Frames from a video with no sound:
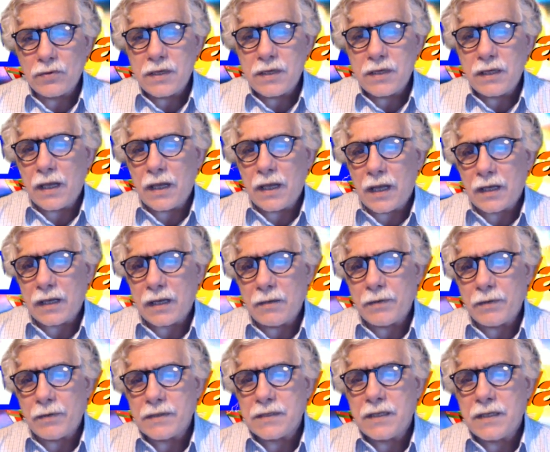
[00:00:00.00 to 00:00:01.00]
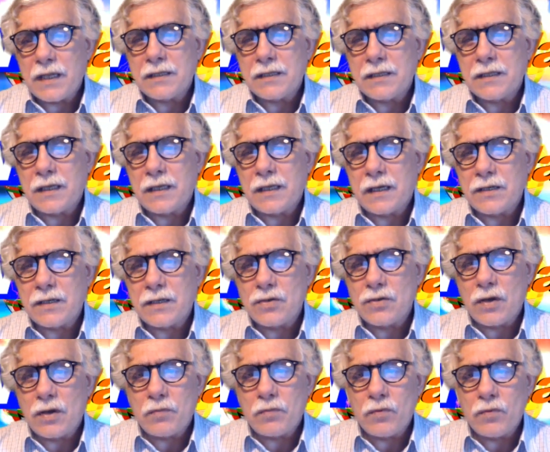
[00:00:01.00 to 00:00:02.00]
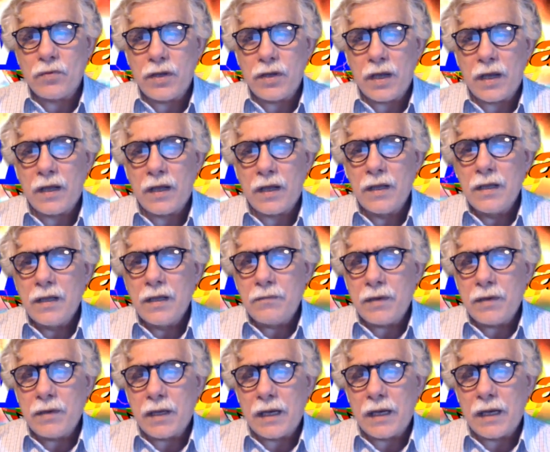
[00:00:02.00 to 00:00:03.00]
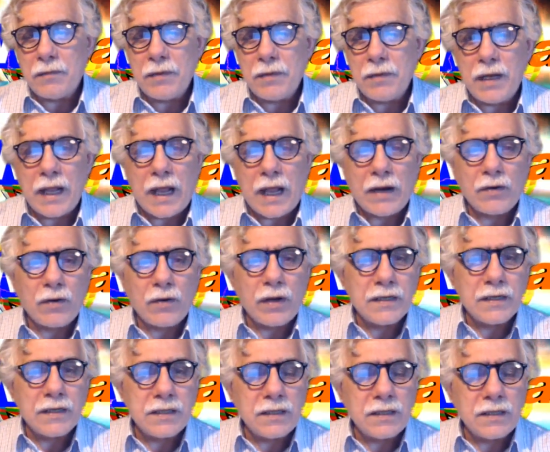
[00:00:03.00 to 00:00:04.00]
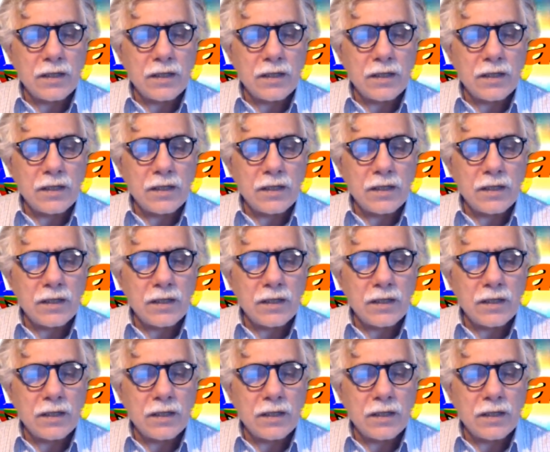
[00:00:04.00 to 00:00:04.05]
Bronzini, anche il presidente della Regione Puglia Michele Emiliano e il